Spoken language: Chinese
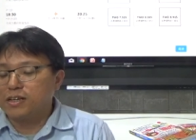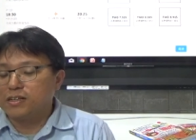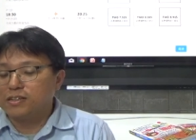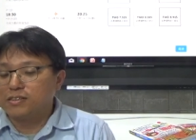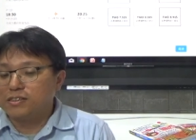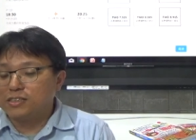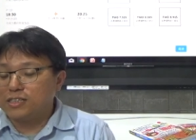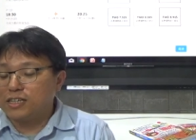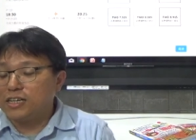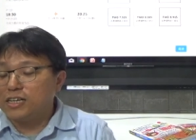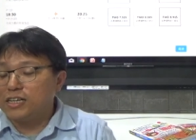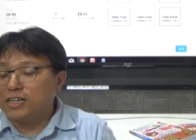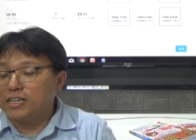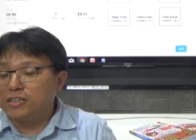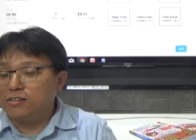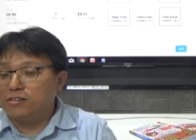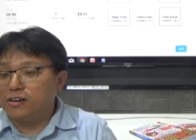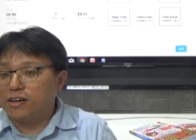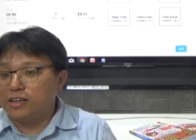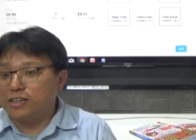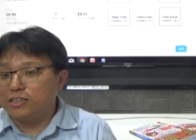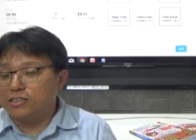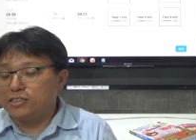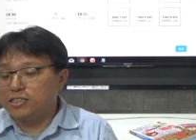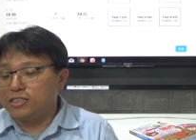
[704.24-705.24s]
这个，因
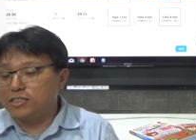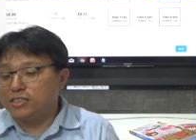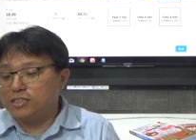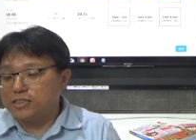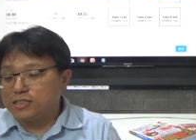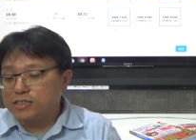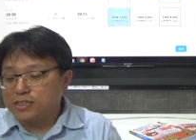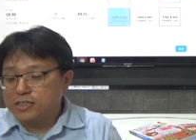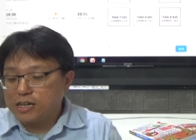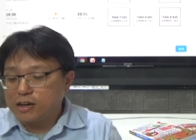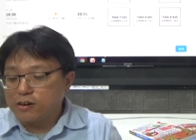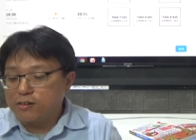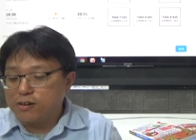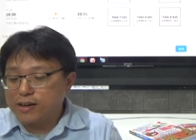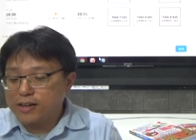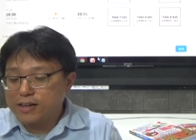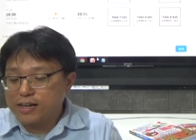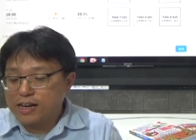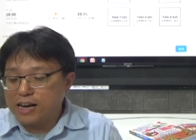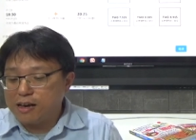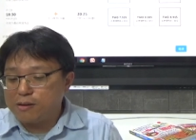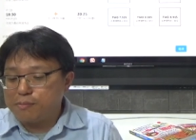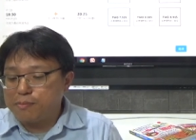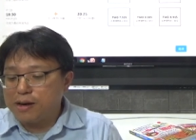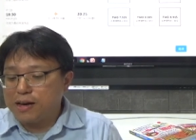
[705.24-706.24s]
为已经稍微
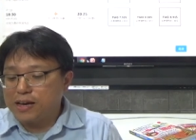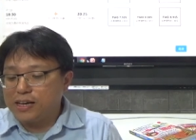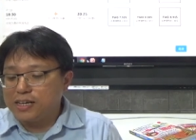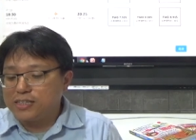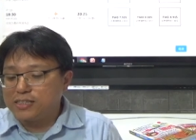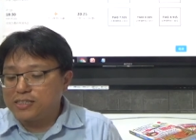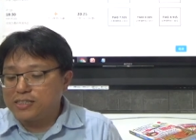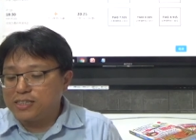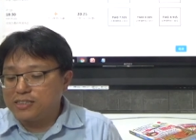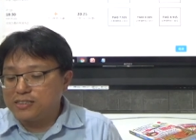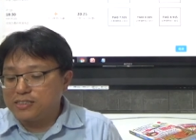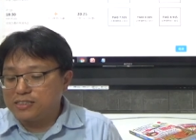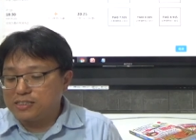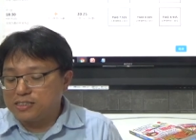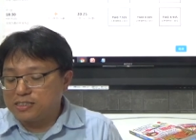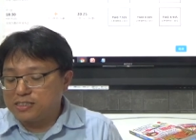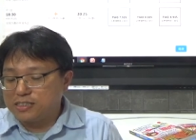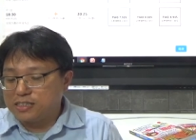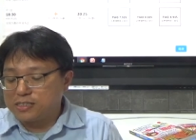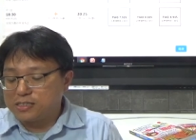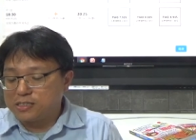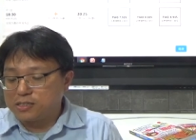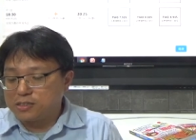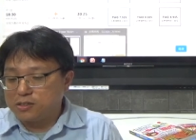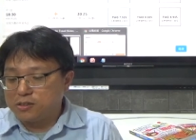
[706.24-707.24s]
开卖一阵子
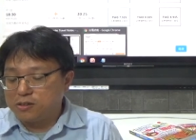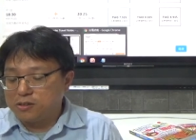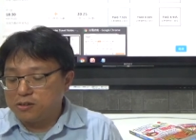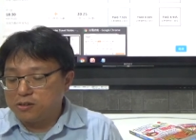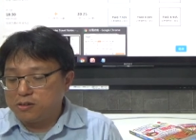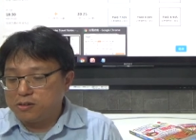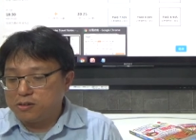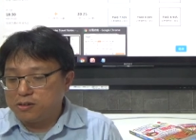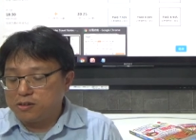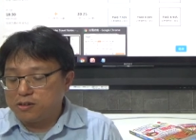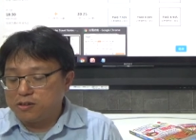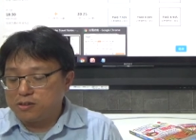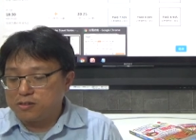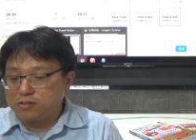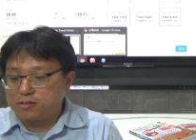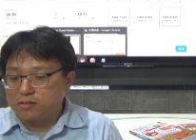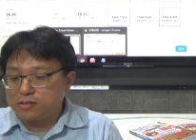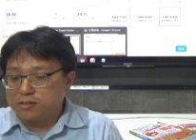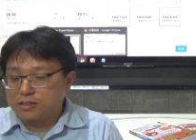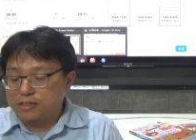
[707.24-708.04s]
的时候，